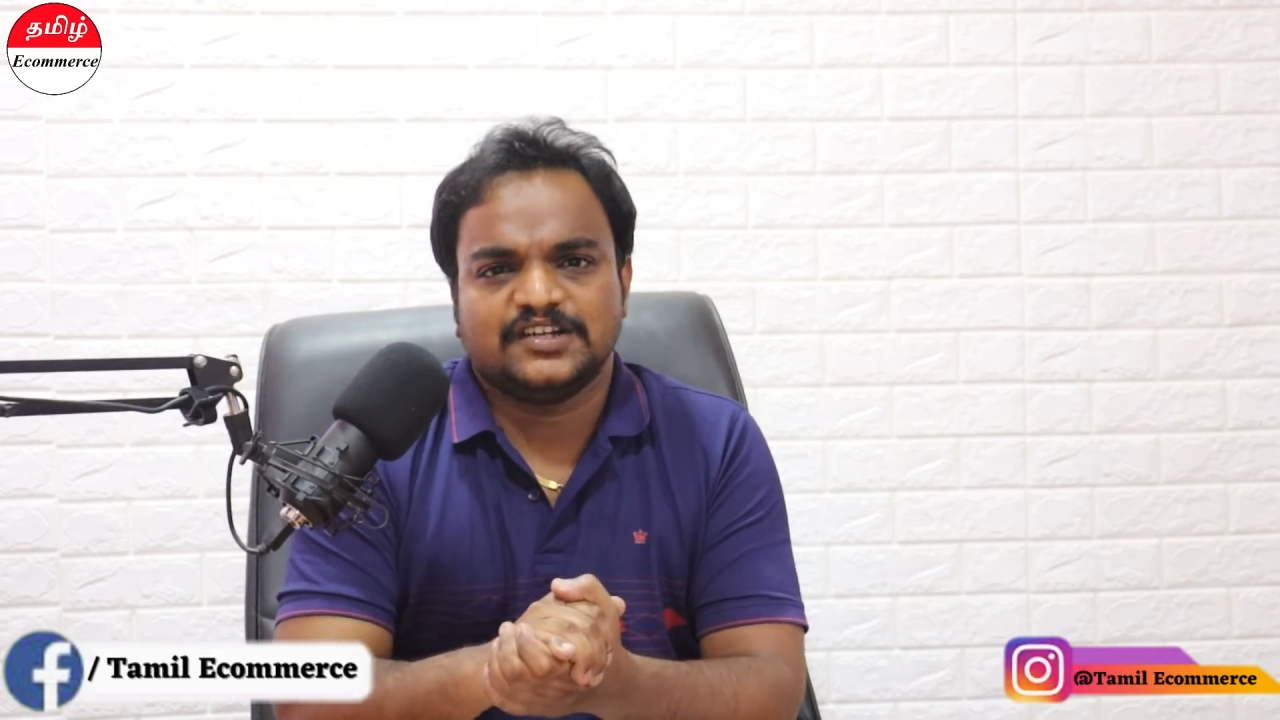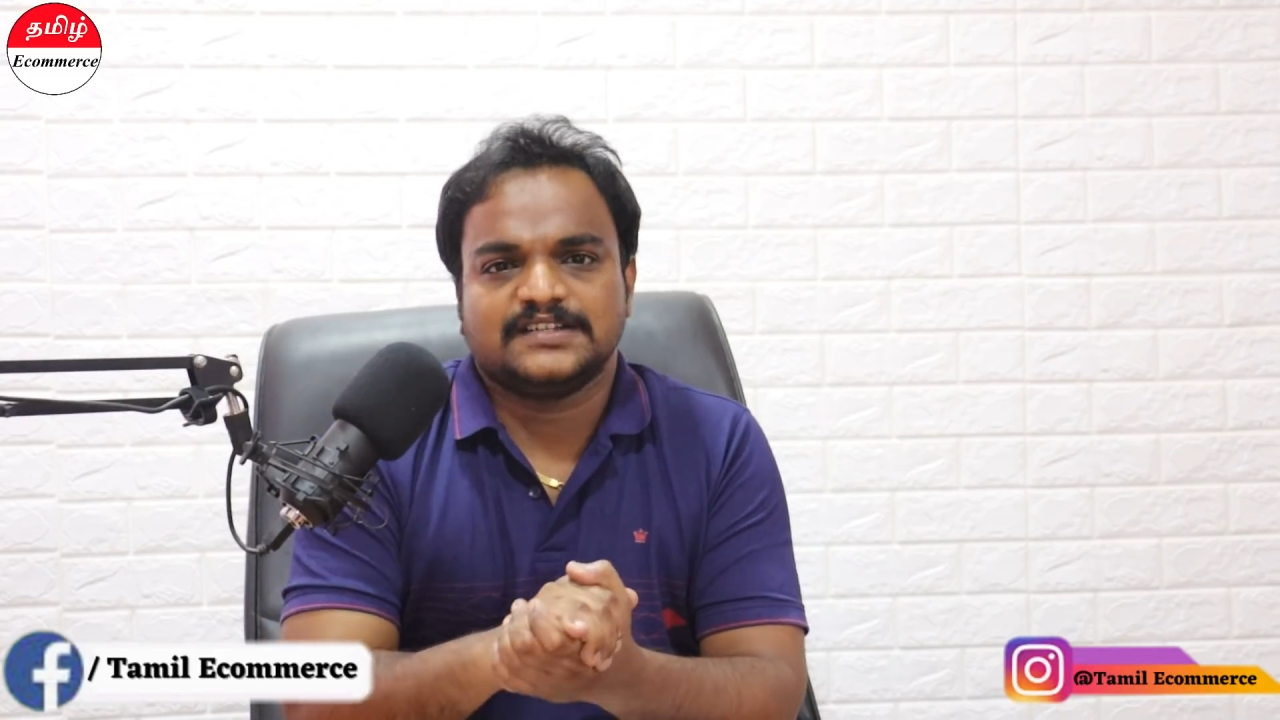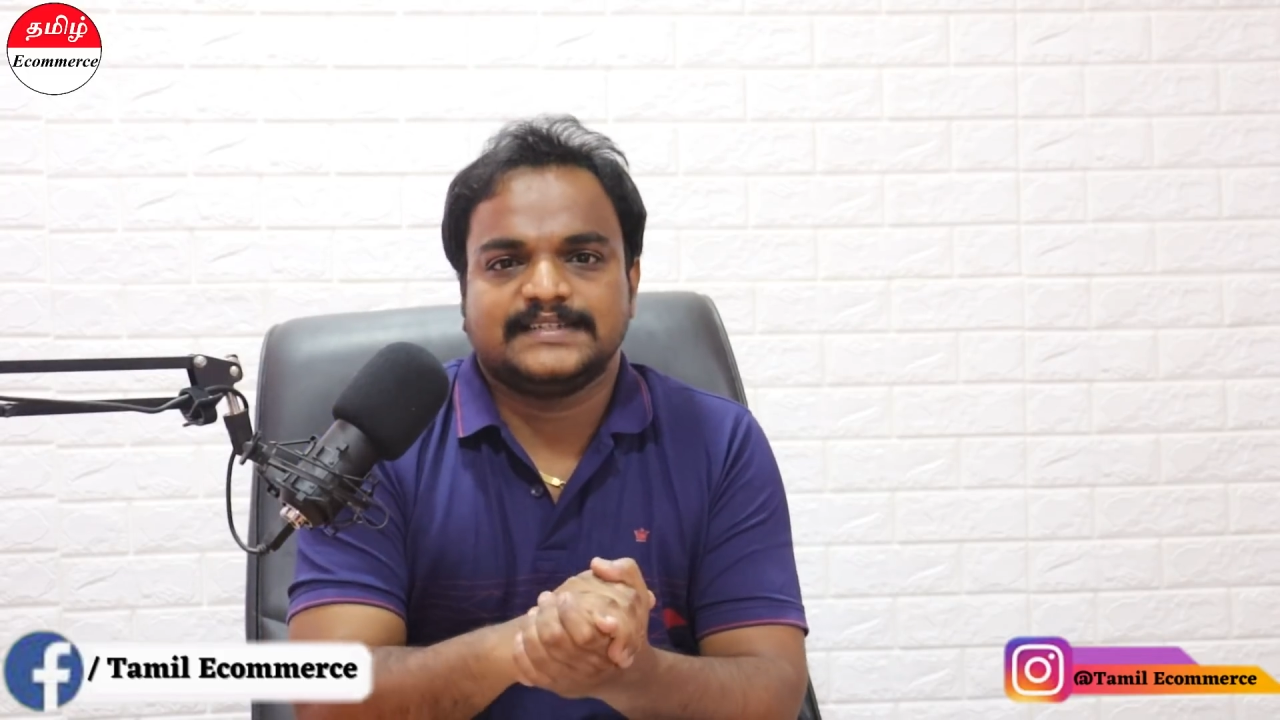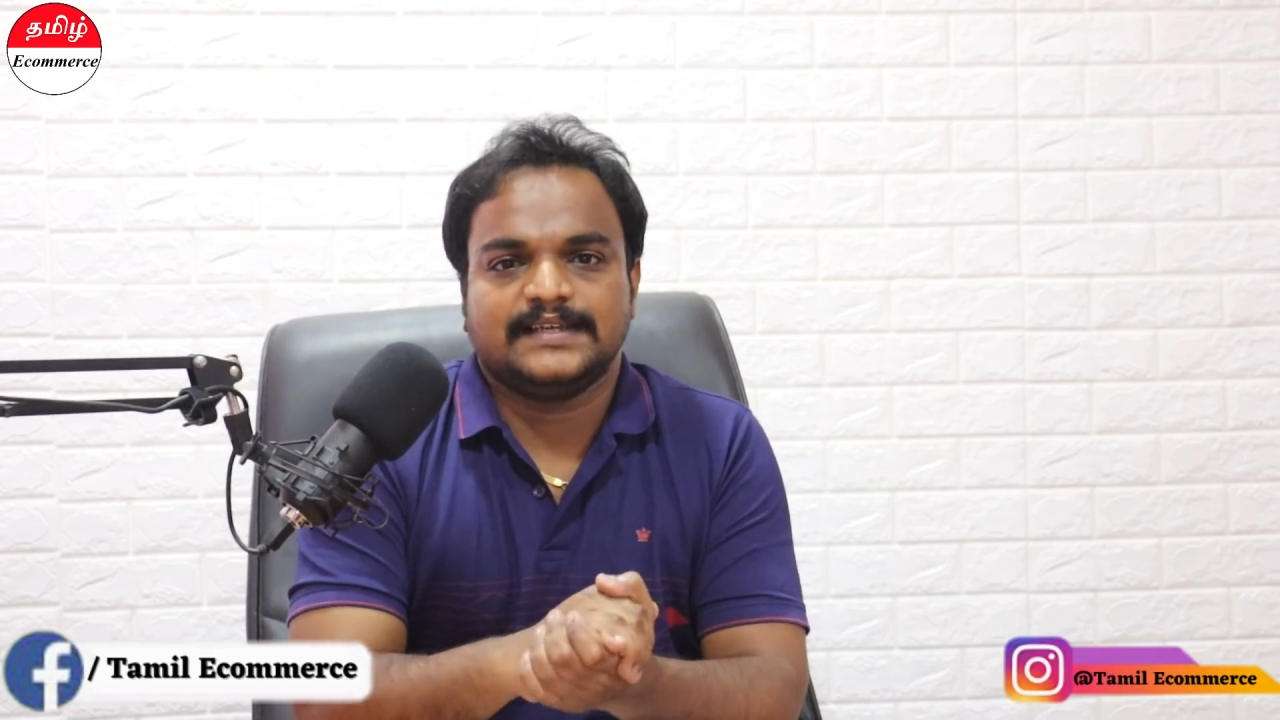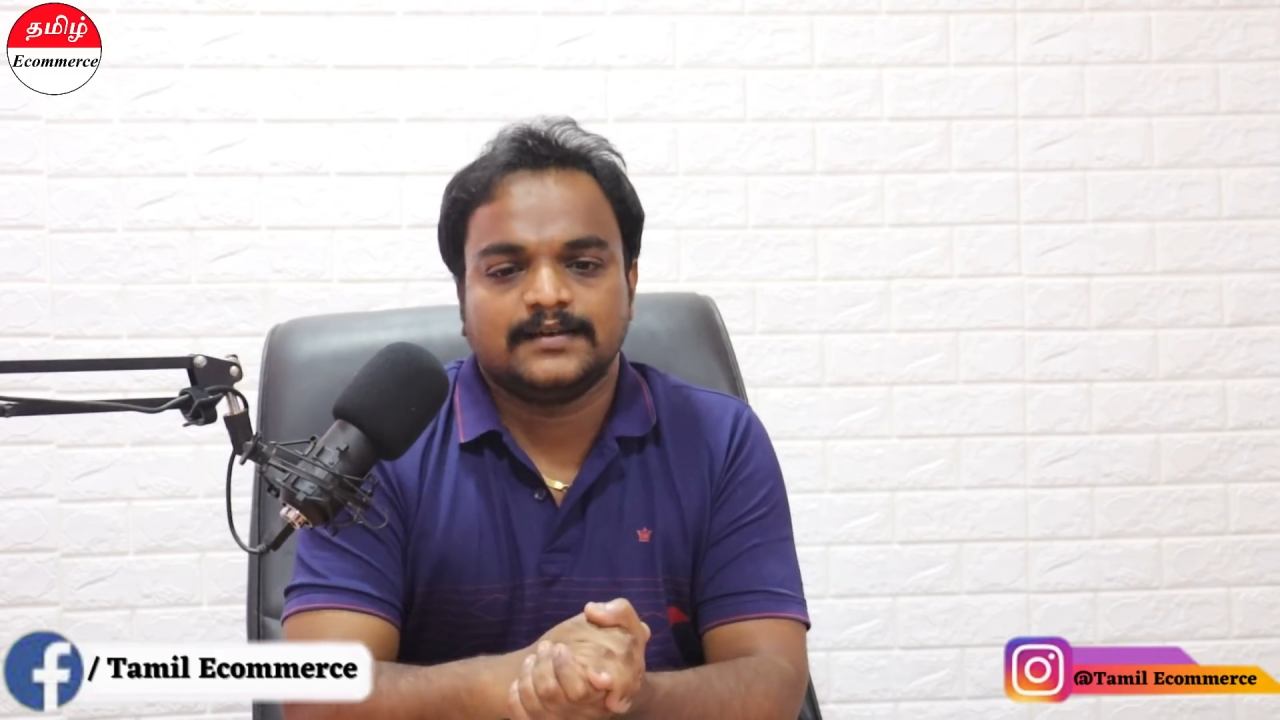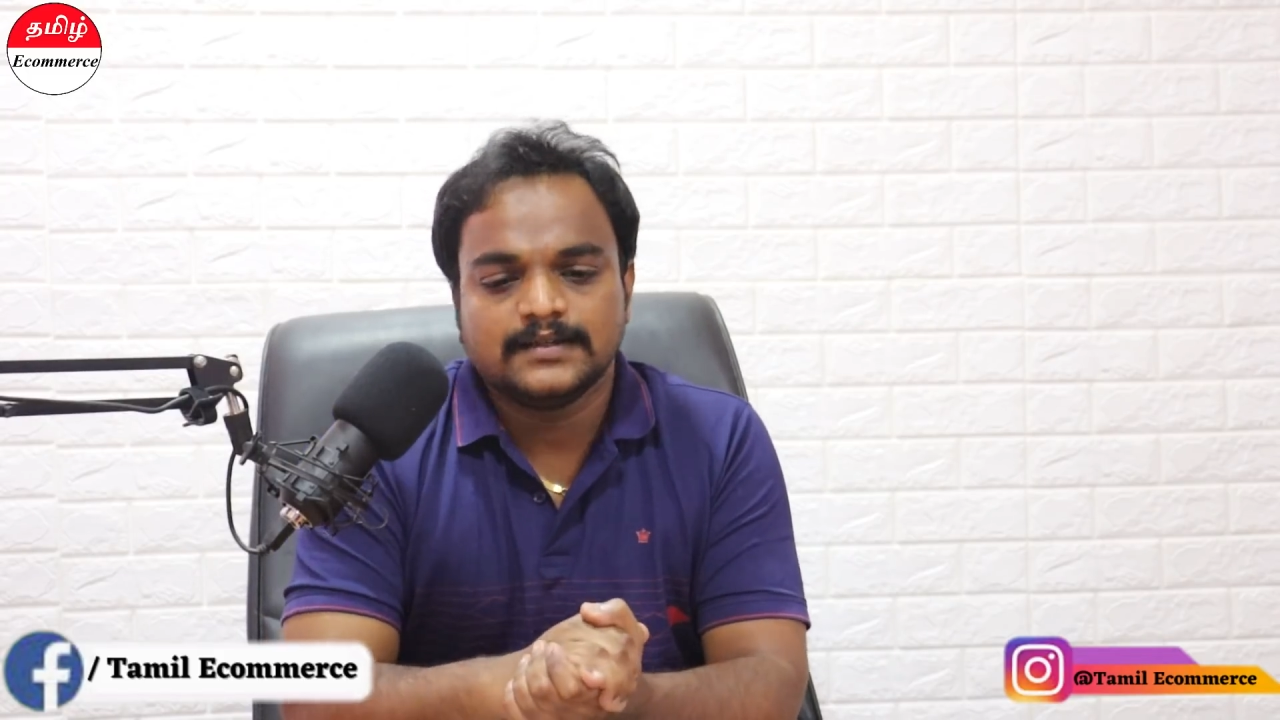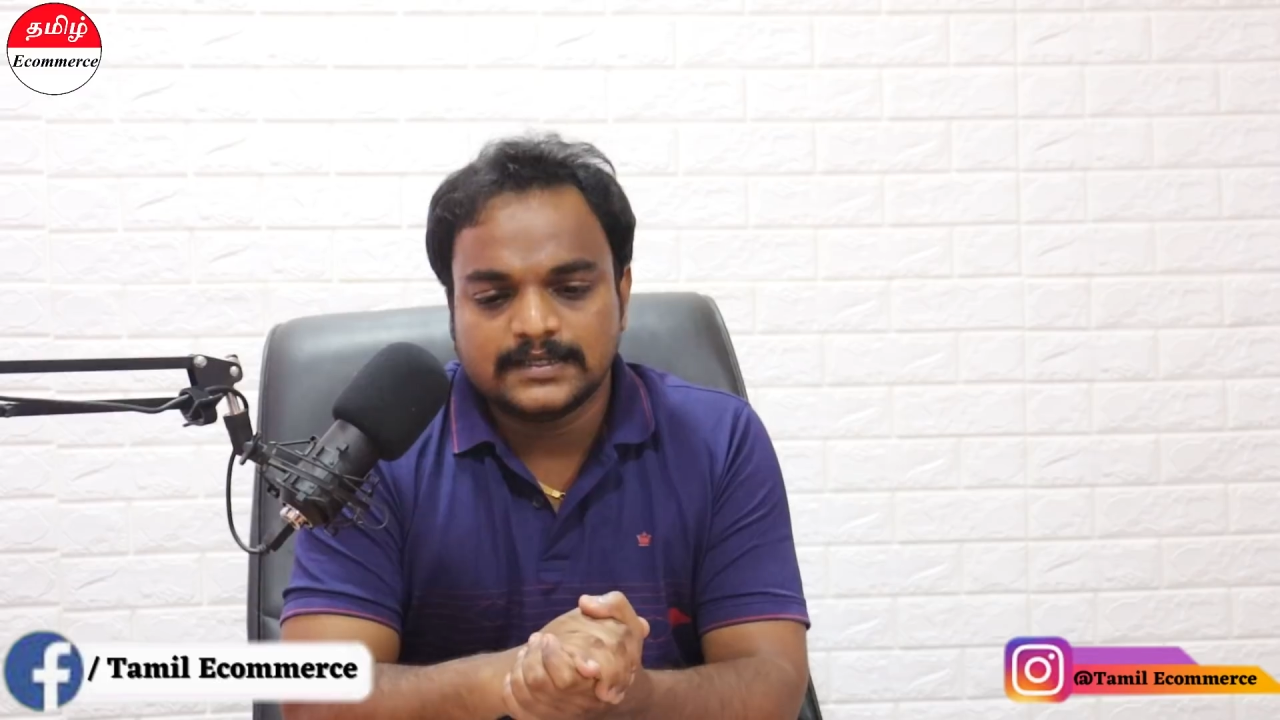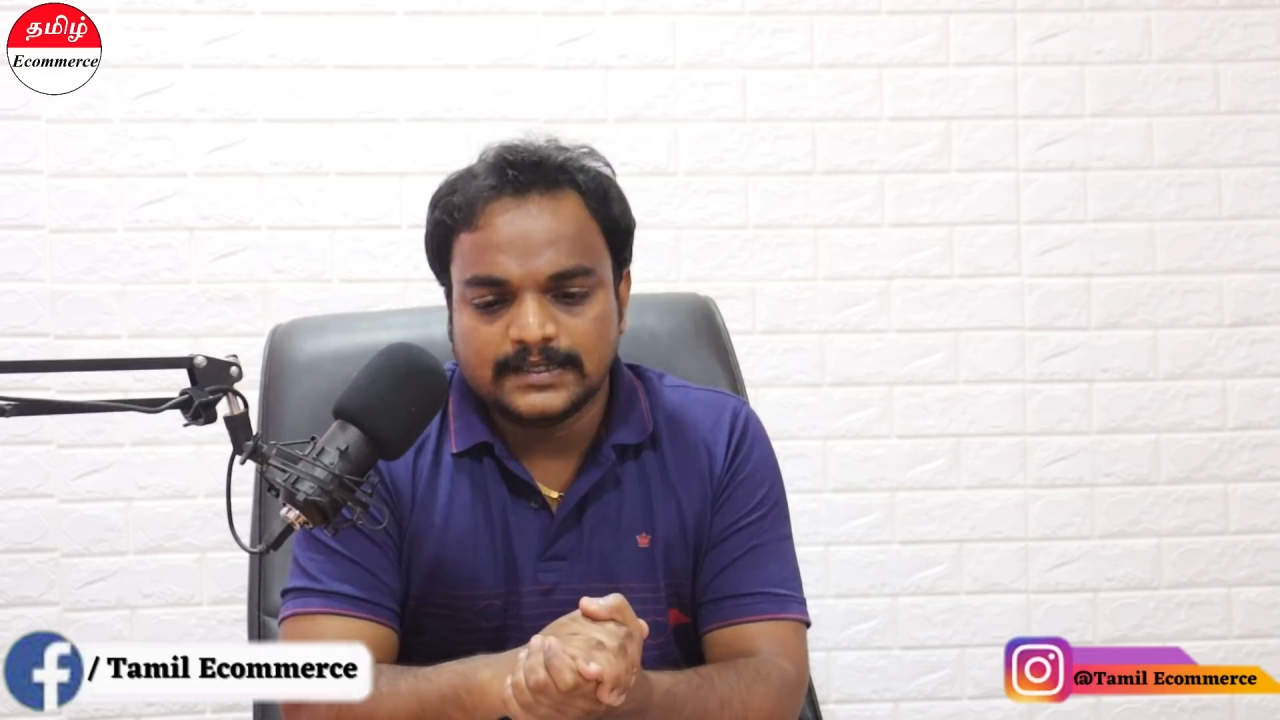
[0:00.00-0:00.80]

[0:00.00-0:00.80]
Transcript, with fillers: சார் லாஜிக்கல்